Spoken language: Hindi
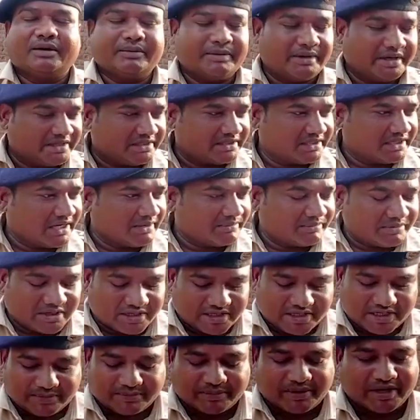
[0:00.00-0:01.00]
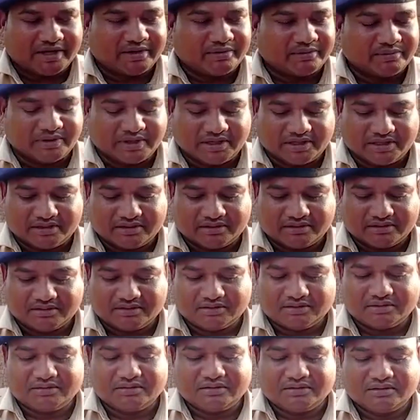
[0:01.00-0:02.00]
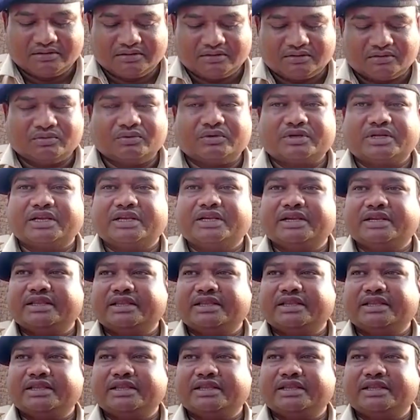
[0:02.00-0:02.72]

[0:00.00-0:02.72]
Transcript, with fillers: अवैध शराब का खेप आया हुआ है उनके